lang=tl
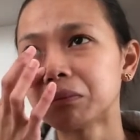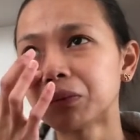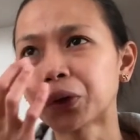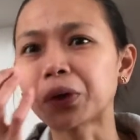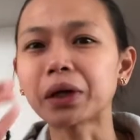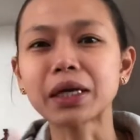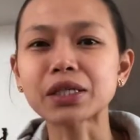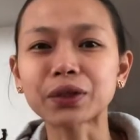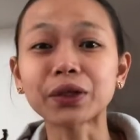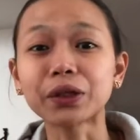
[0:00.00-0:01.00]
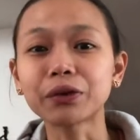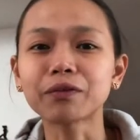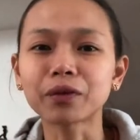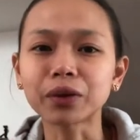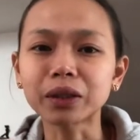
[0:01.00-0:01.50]
more or less 30 to
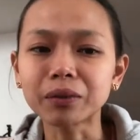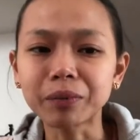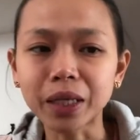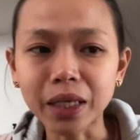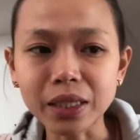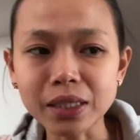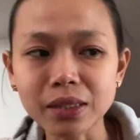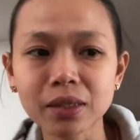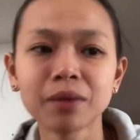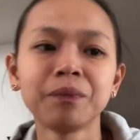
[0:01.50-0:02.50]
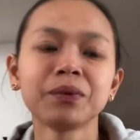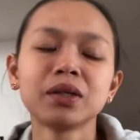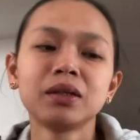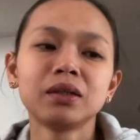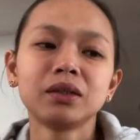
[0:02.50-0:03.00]
40 minutes
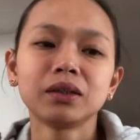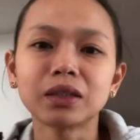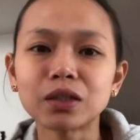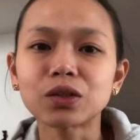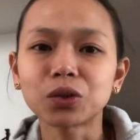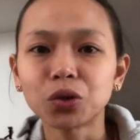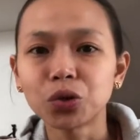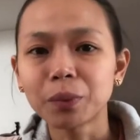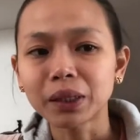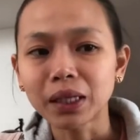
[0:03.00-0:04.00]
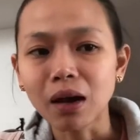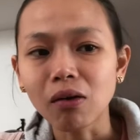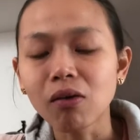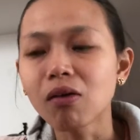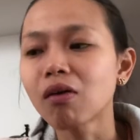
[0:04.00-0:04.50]
since nung dumating
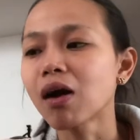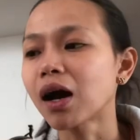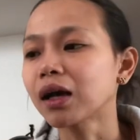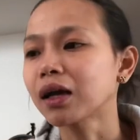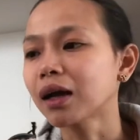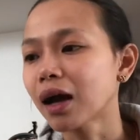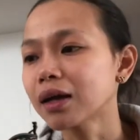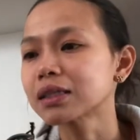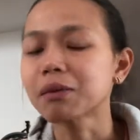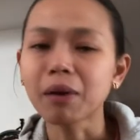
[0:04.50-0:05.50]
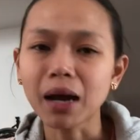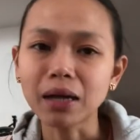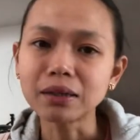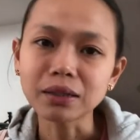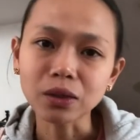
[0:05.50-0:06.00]
ako hanggang sa
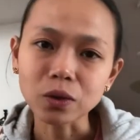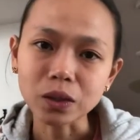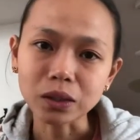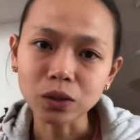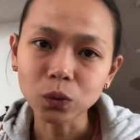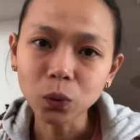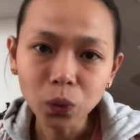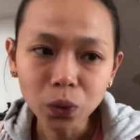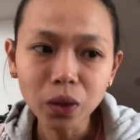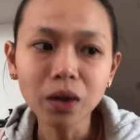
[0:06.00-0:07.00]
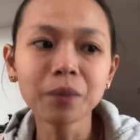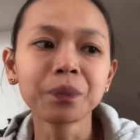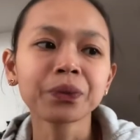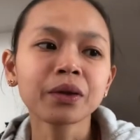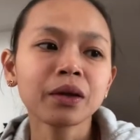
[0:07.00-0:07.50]
makaalis ako sa school
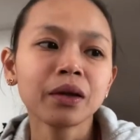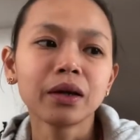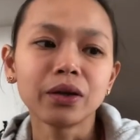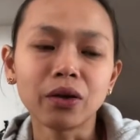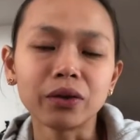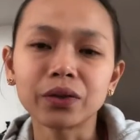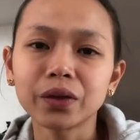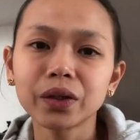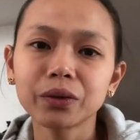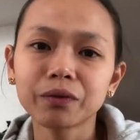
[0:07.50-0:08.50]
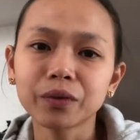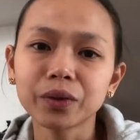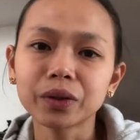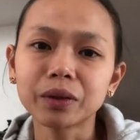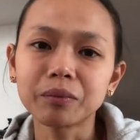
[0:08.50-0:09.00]
yon 30 to
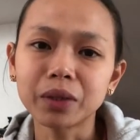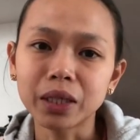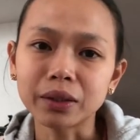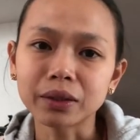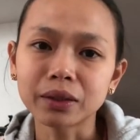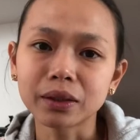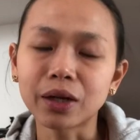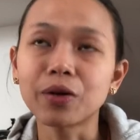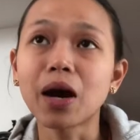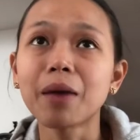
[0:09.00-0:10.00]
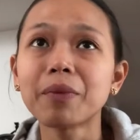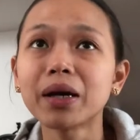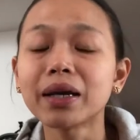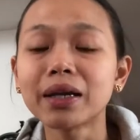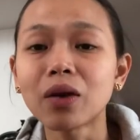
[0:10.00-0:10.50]
40 minutes. Ano nga
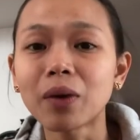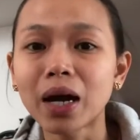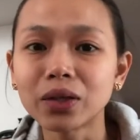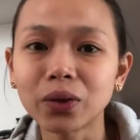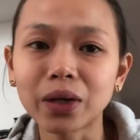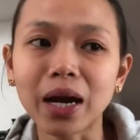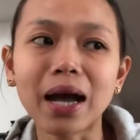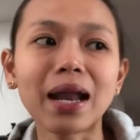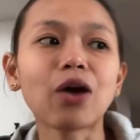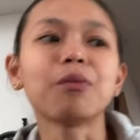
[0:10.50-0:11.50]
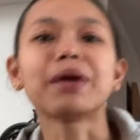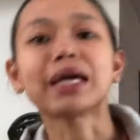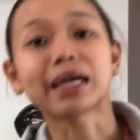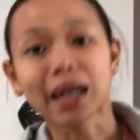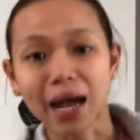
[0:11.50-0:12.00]
bang ginawa doon? Nakala ko
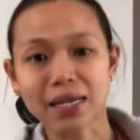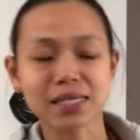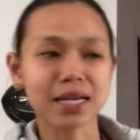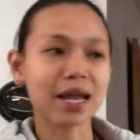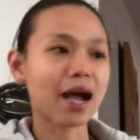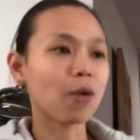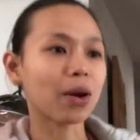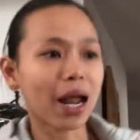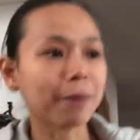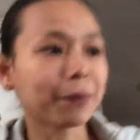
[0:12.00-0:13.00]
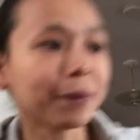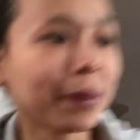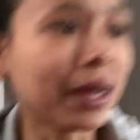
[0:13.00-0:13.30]
may klase na, wala pa